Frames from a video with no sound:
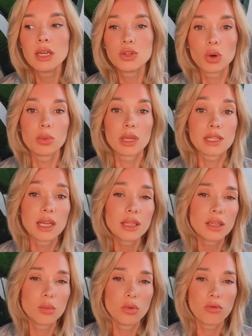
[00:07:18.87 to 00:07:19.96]
теплый
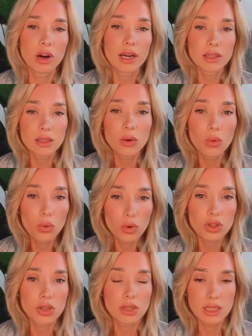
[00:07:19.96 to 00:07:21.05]
остаток бывает
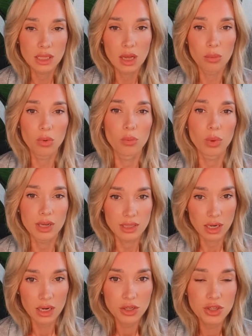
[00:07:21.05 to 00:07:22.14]
очень слабым,
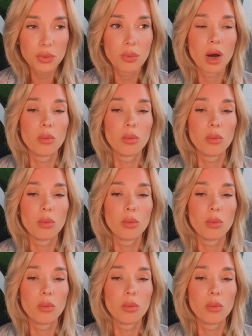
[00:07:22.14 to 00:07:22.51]
прозрачным,